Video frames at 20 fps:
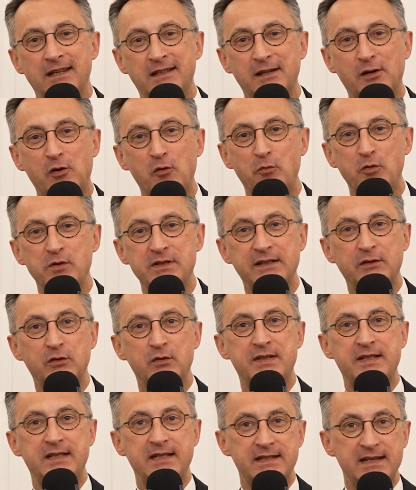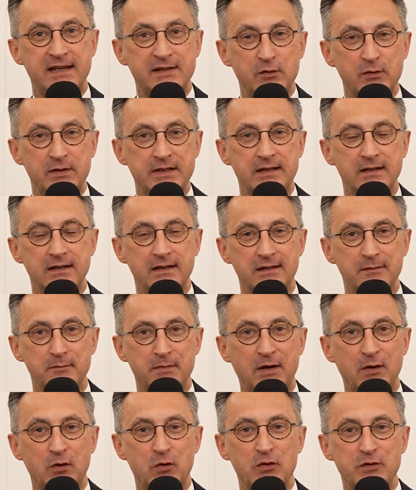et qui est composé de six associés,
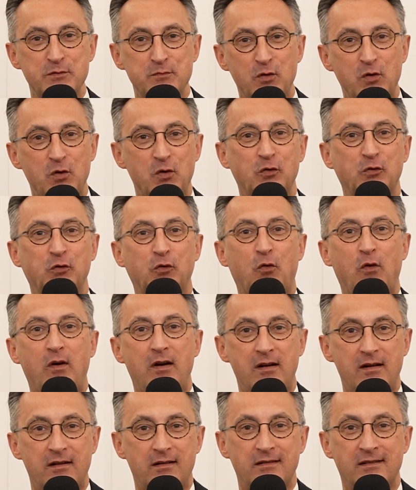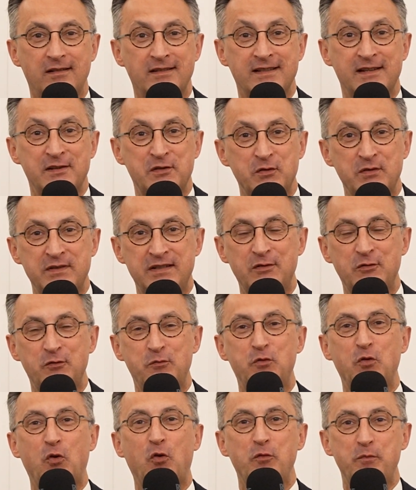malheureusement trois associés du
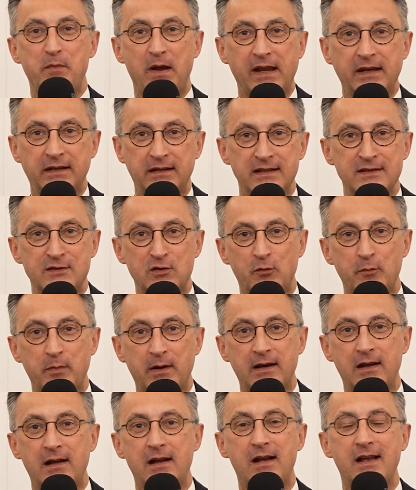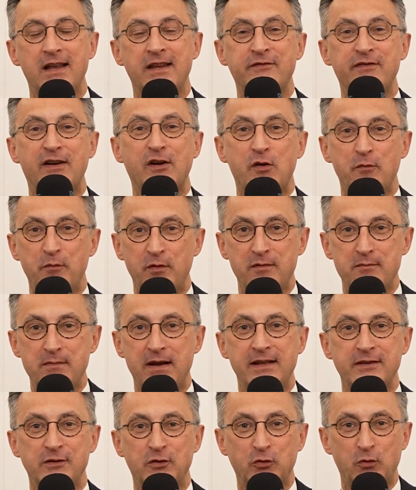bureau de Paris qui ne sont pas là, Eva
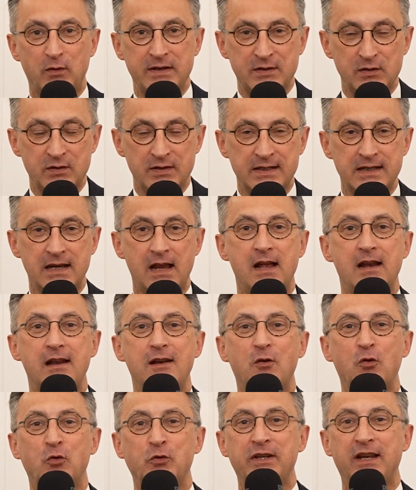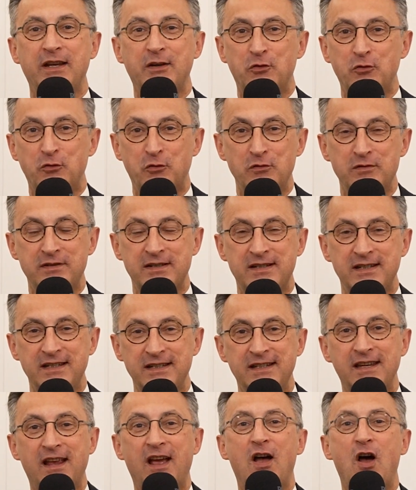Koppelmann en droit social, Audrey
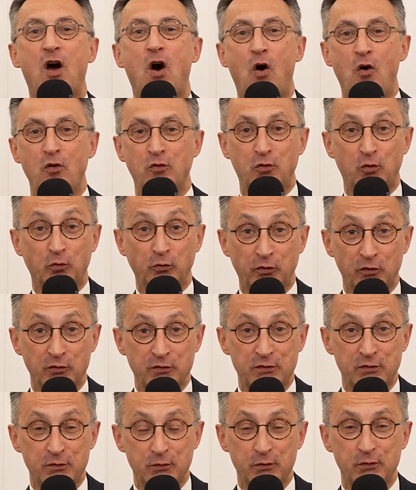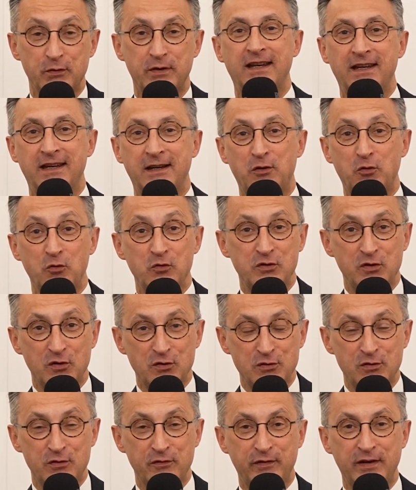Kukulski en contentieux et
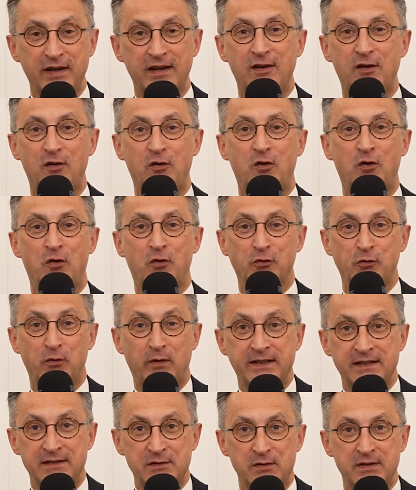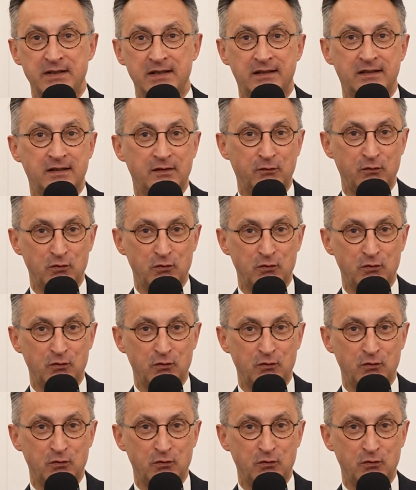Constance Levert en droit des sociétés